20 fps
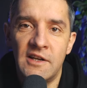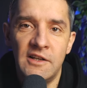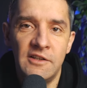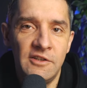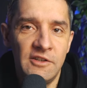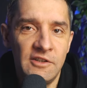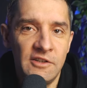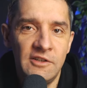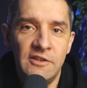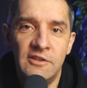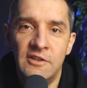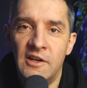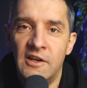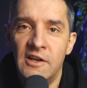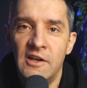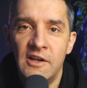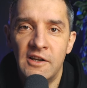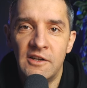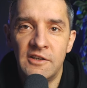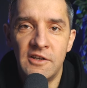ani inne
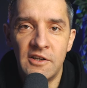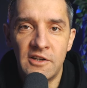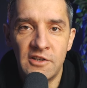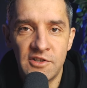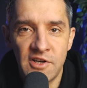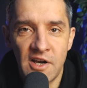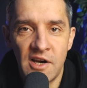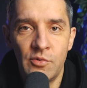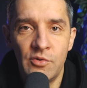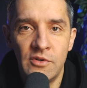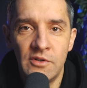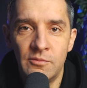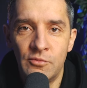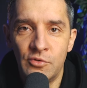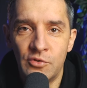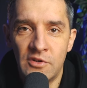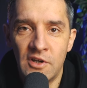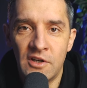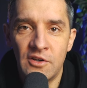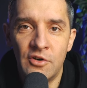nie chciały
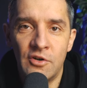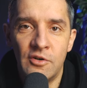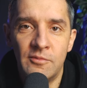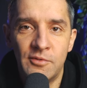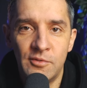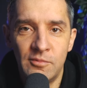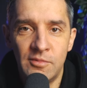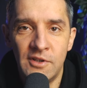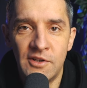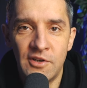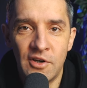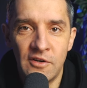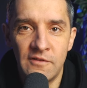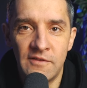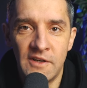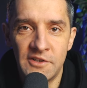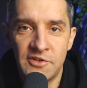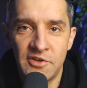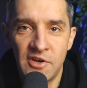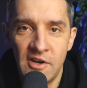mu tego
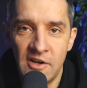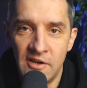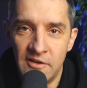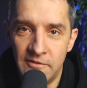opublikować,